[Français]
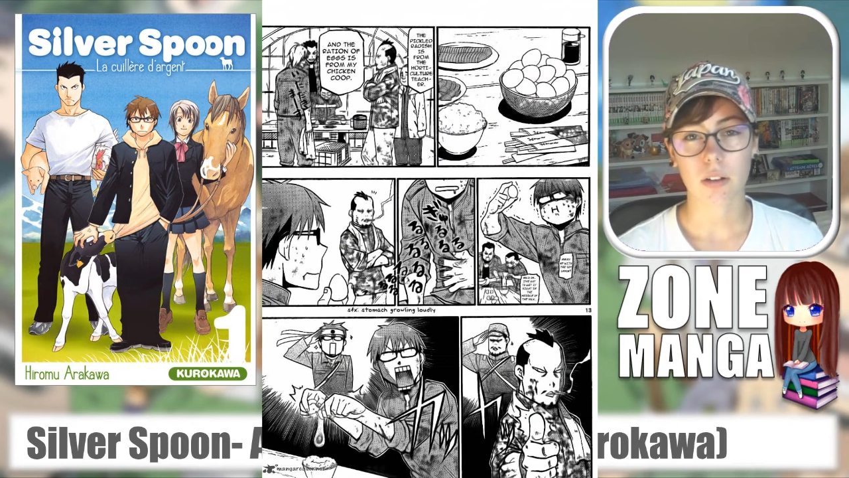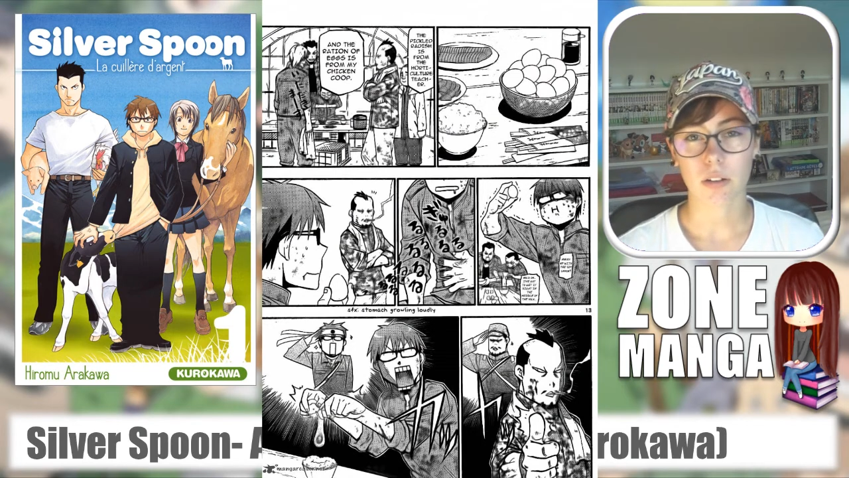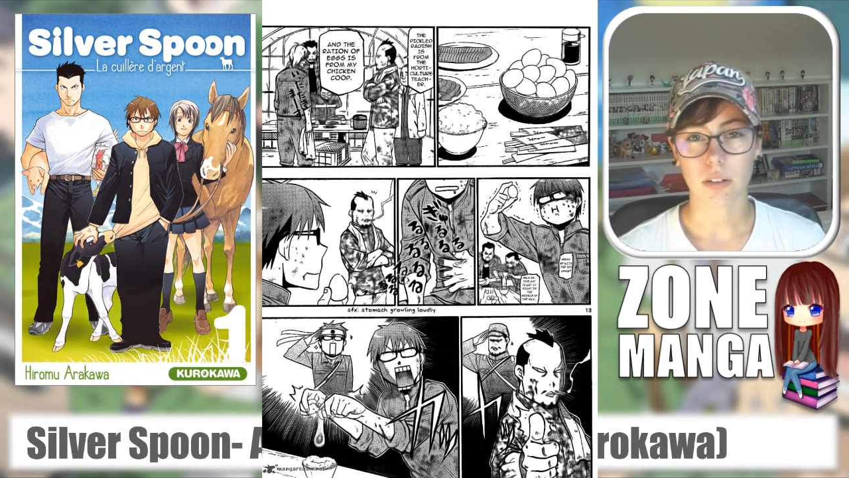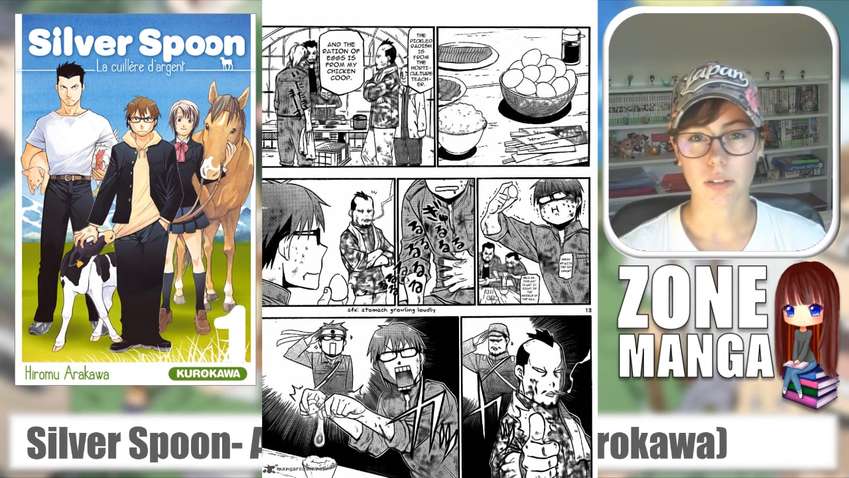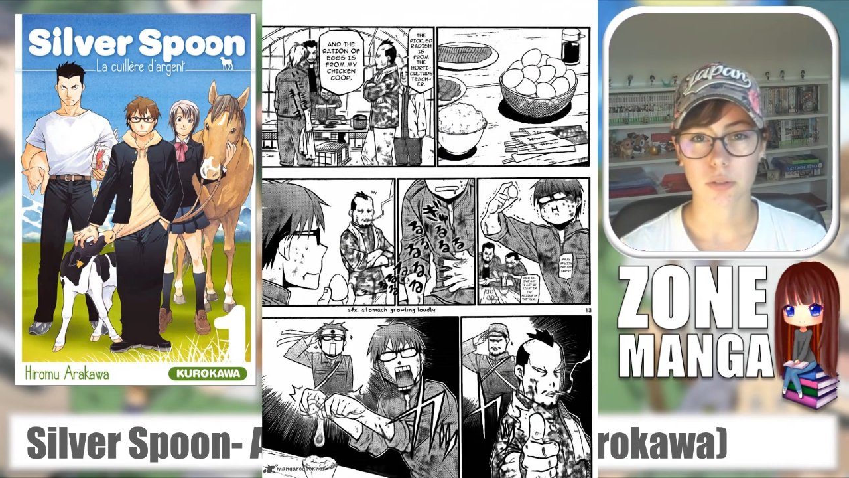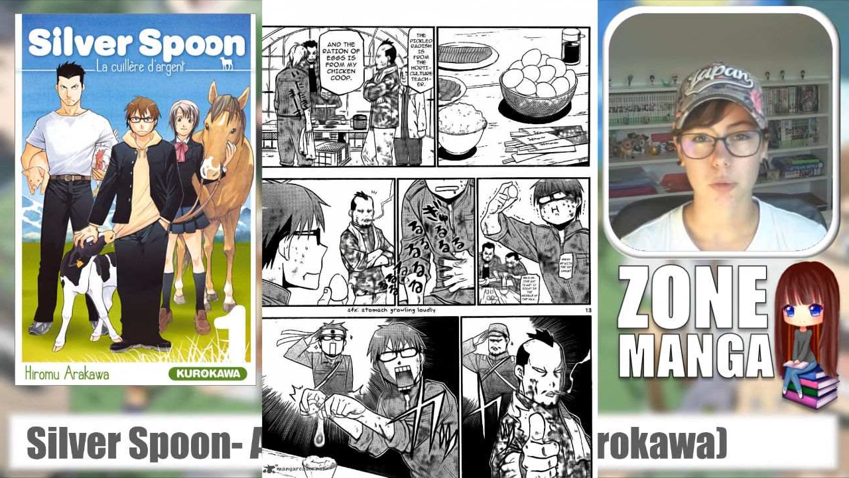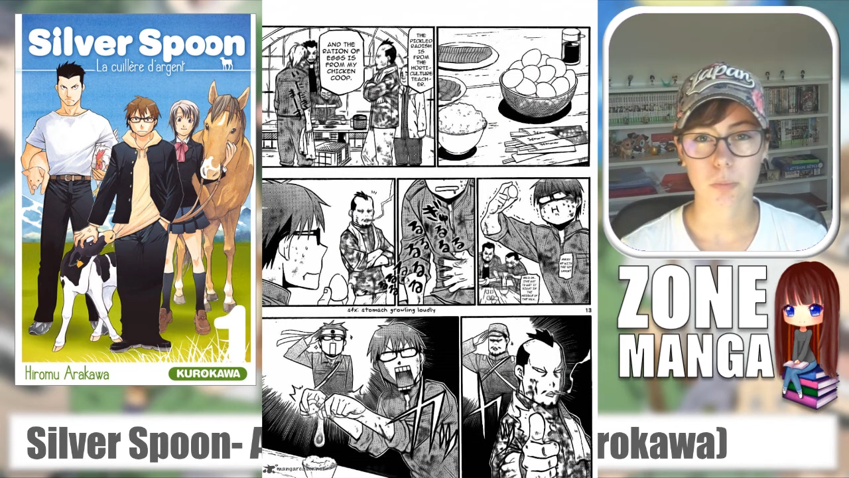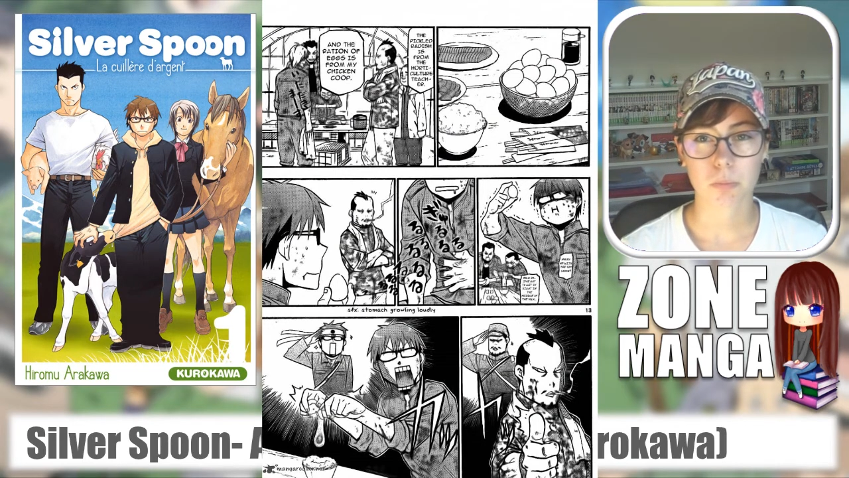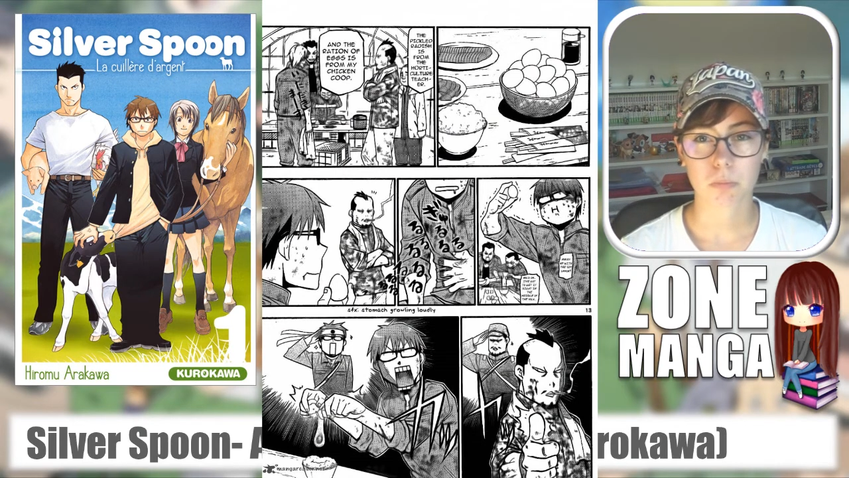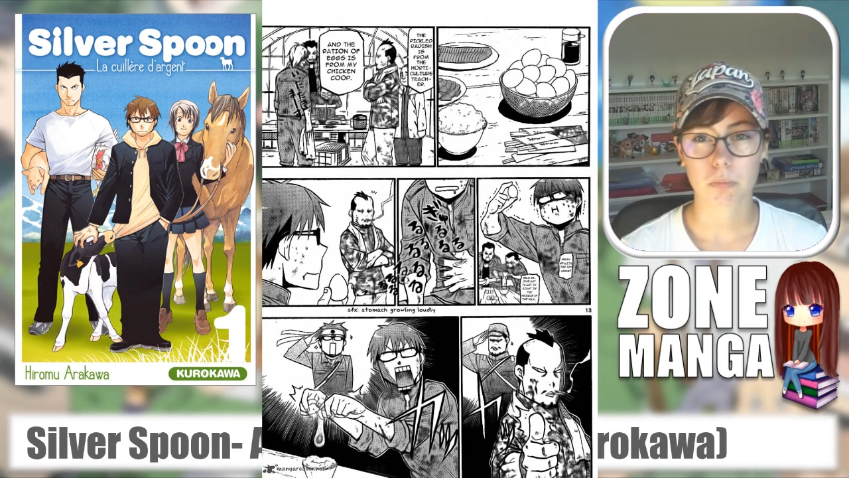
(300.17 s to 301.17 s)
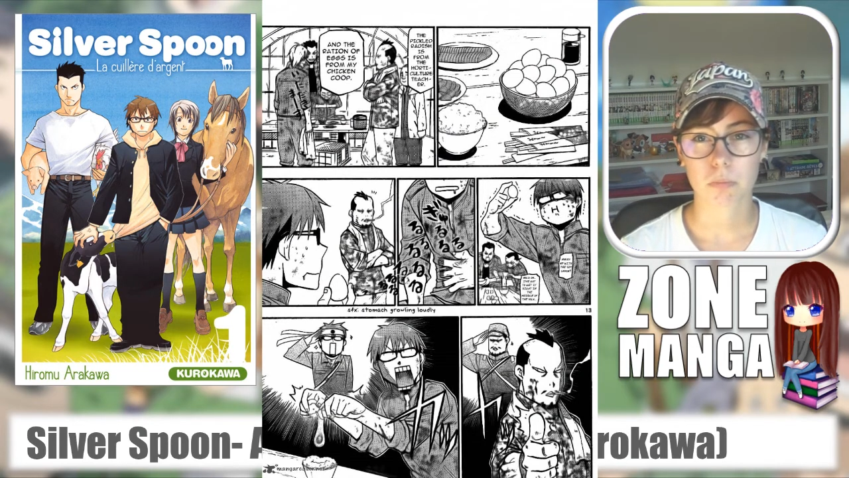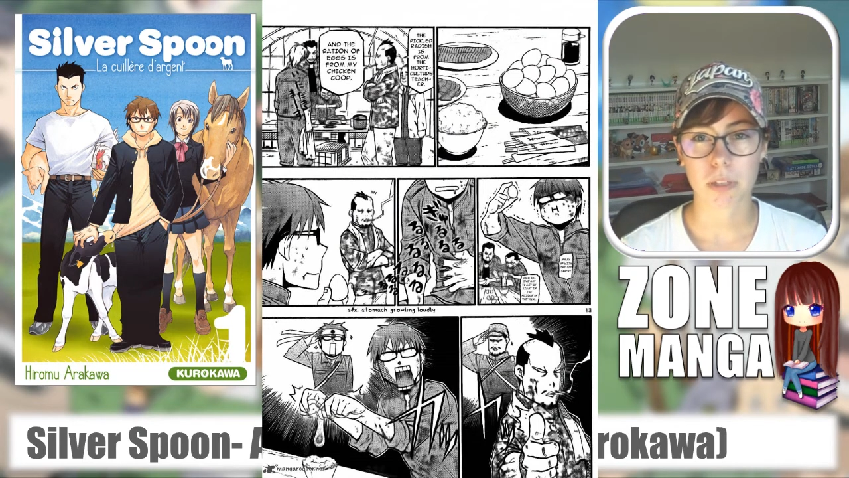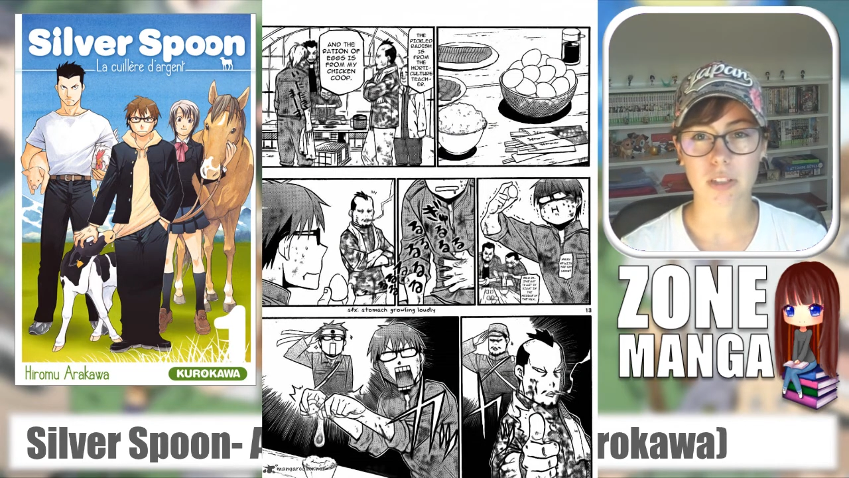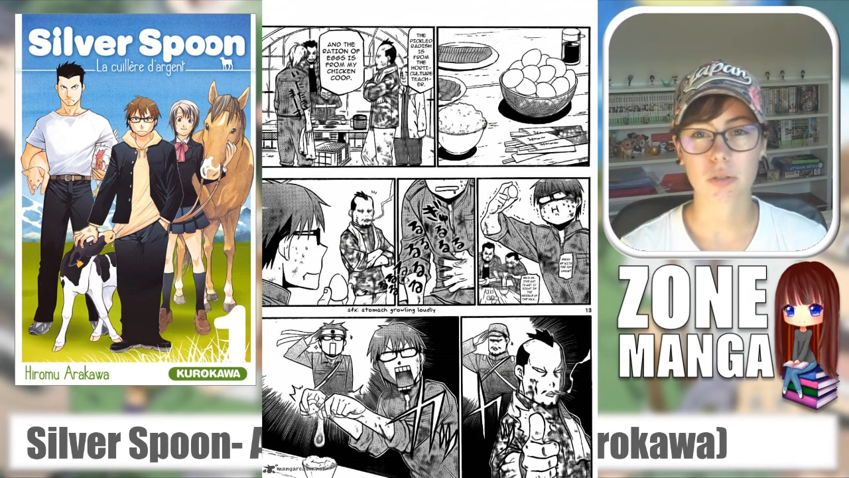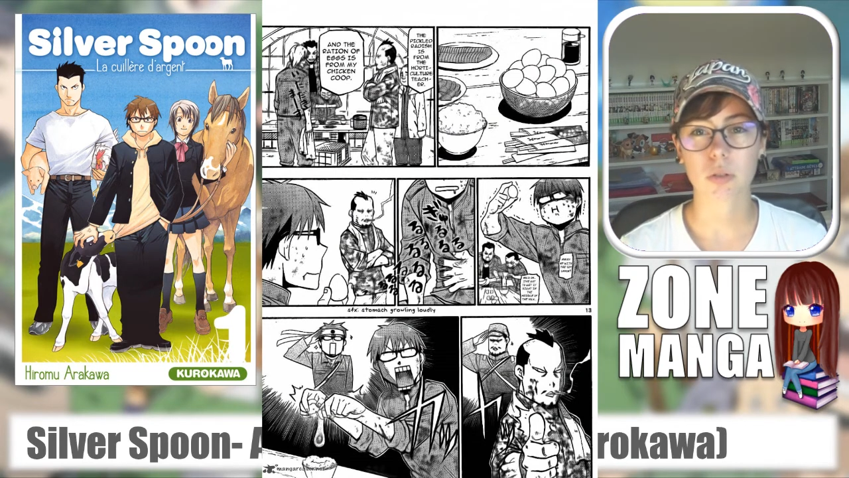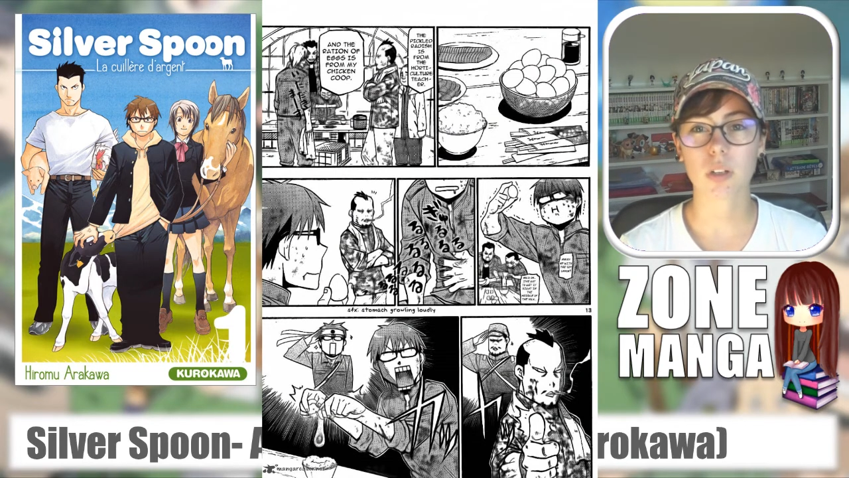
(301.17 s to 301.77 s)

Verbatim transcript: Euh, Perso,